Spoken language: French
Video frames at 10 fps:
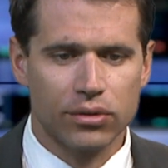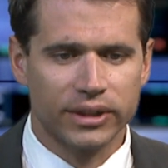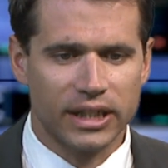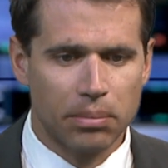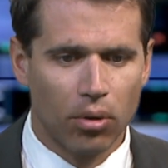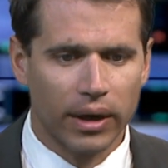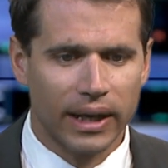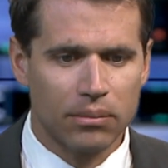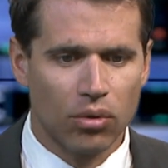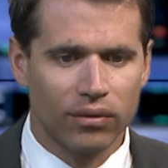résultats de sport
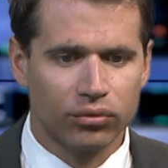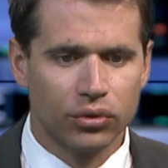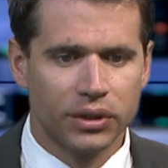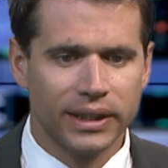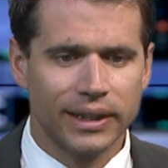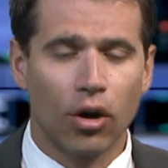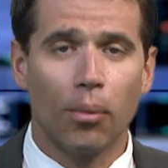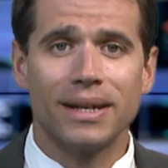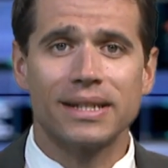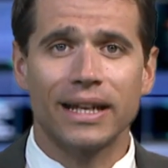également à vous donner
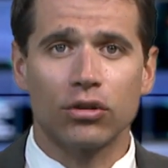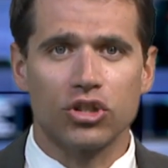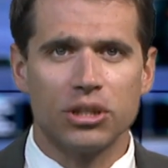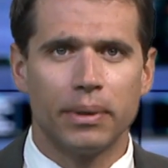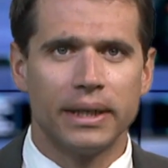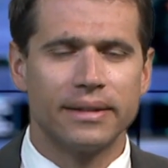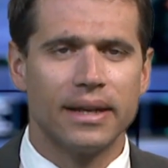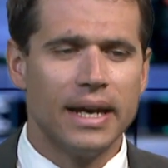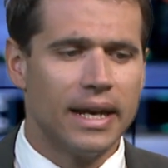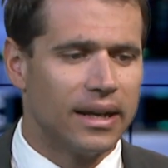en basket, en Jeep
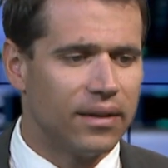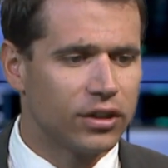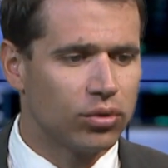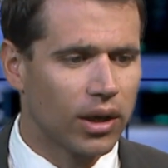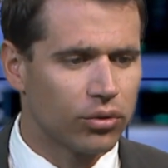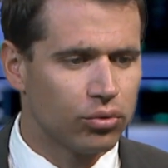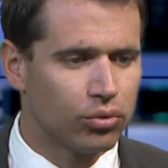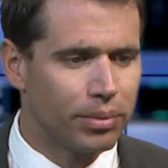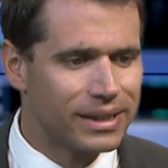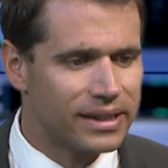Elite. La victoire
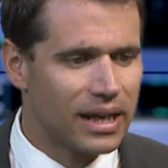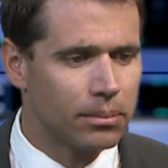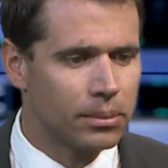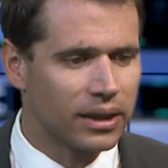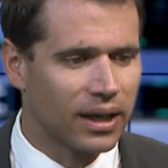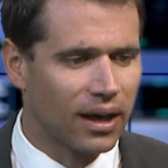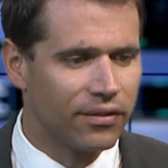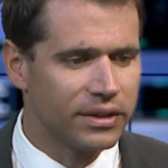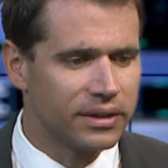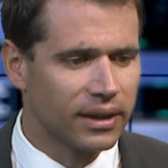du BCM
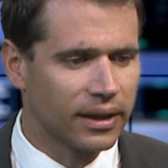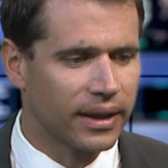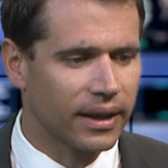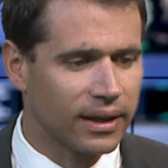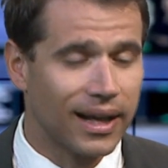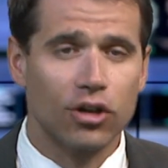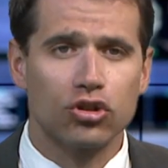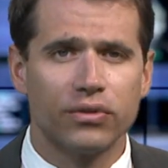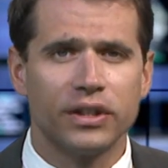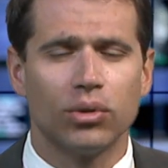Gravelines Dunkerque,
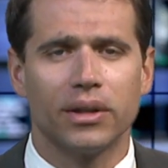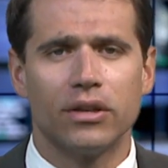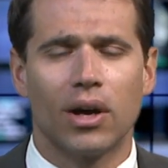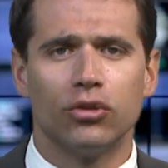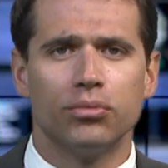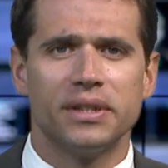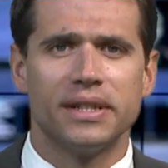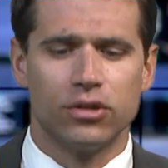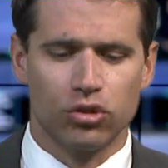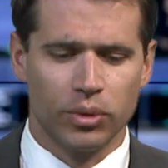large victoire d'ailleurs à
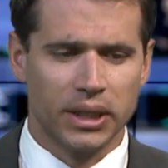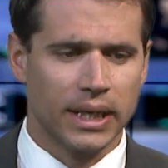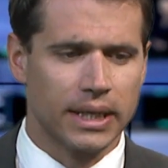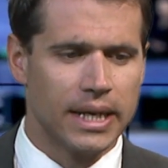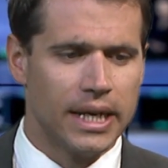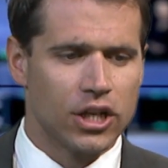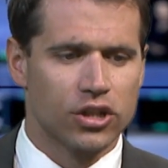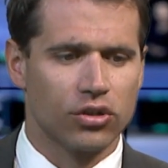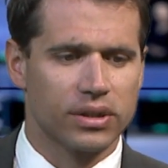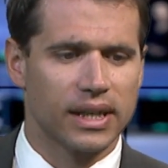domicile ce week-end,
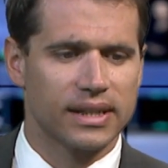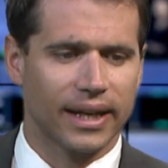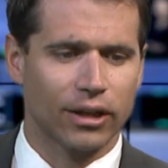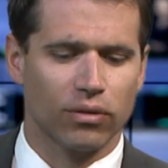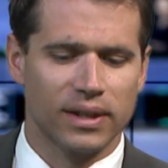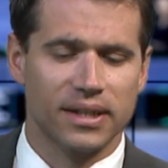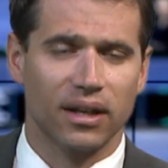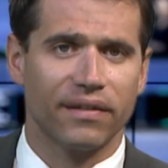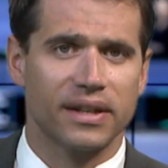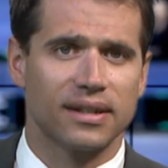116 à
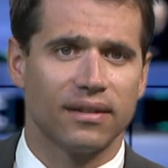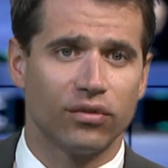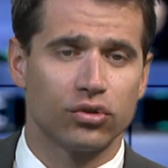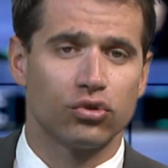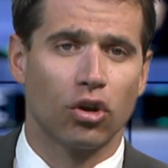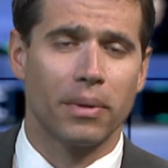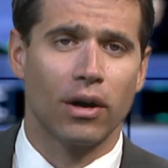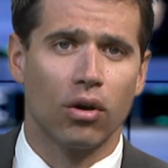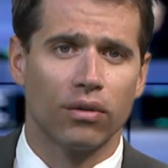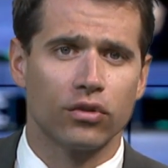85 face à
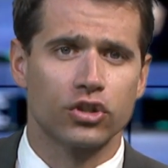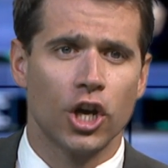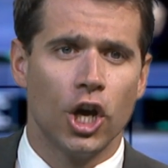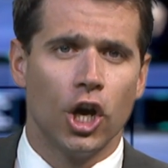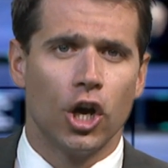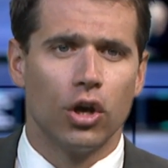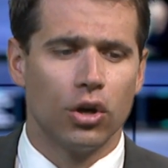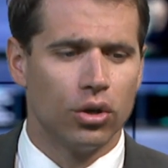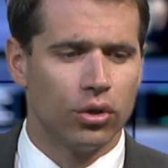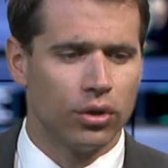Fos-sur-Mer. En revanche,
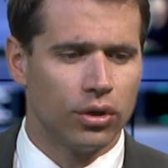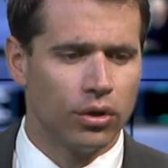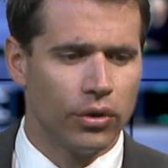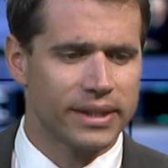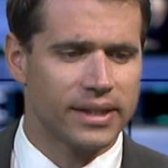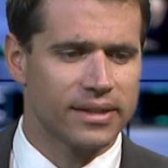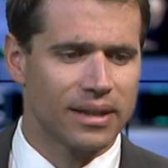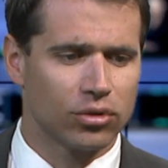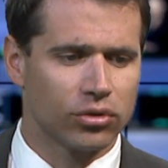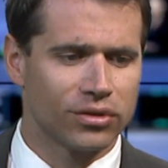euh, le
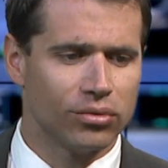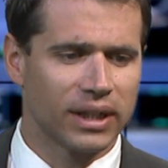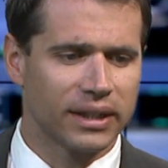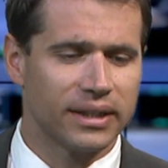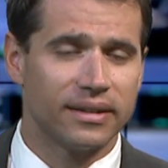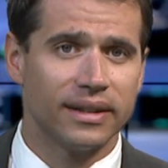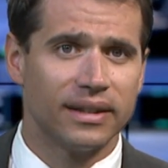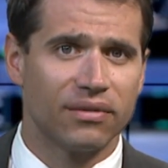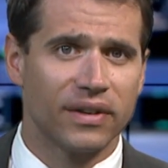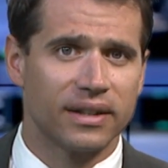SSM continue d'inquiéter,
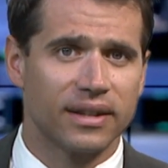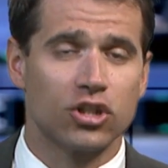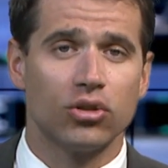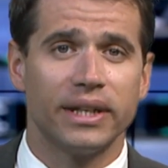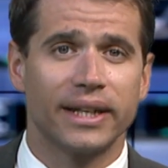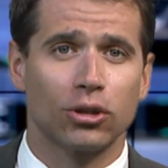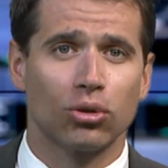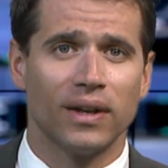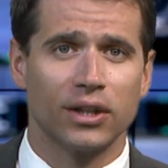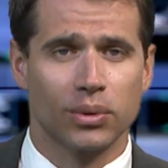défaite à Cholet
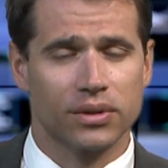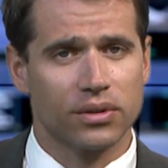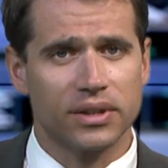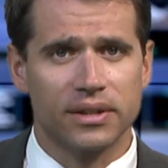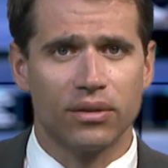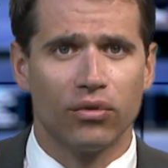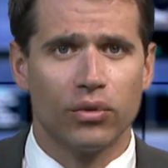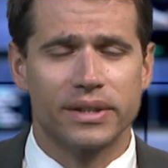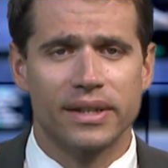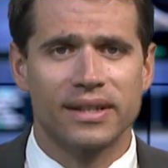81-79,
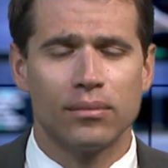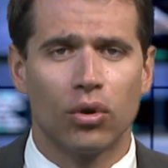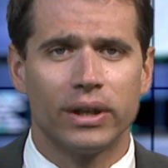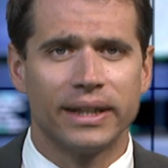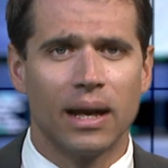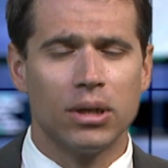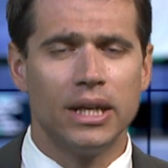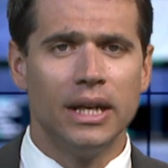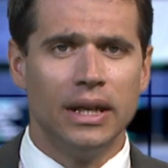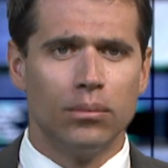le SSM
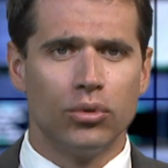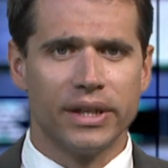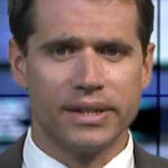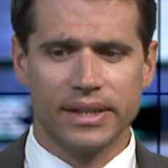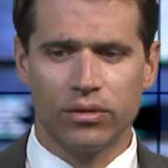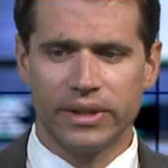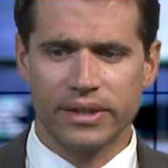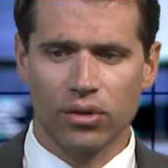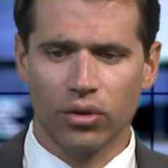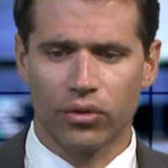relégable, menacé de
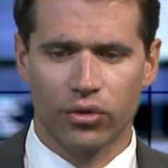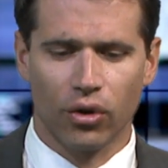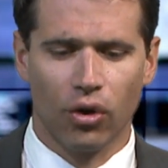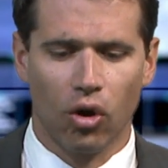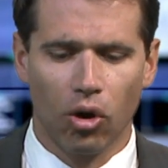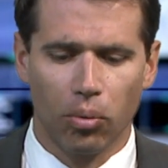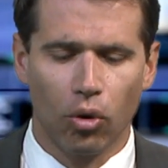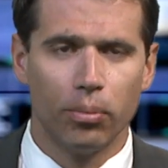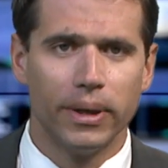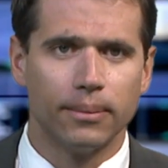descente en, en
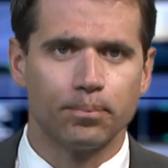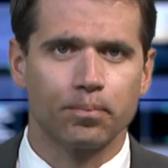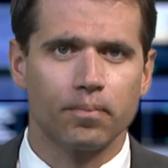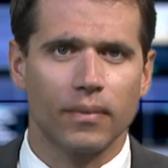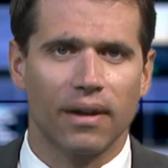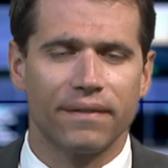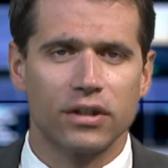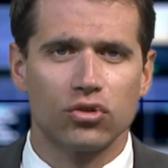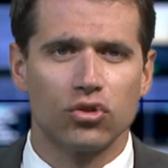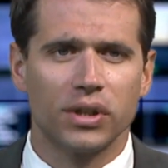probé.
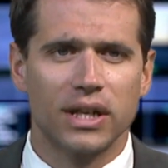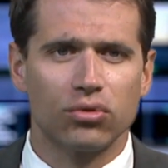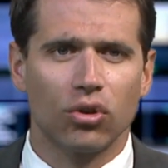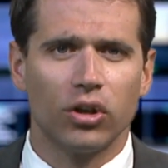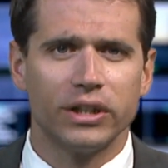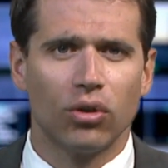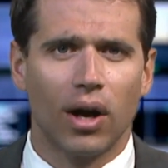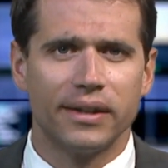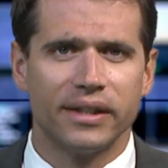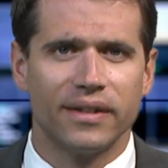Fin de ce journal sur Grand
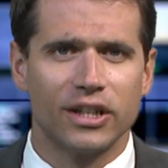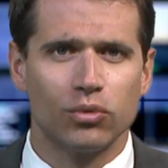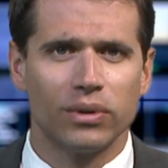Littoral TV à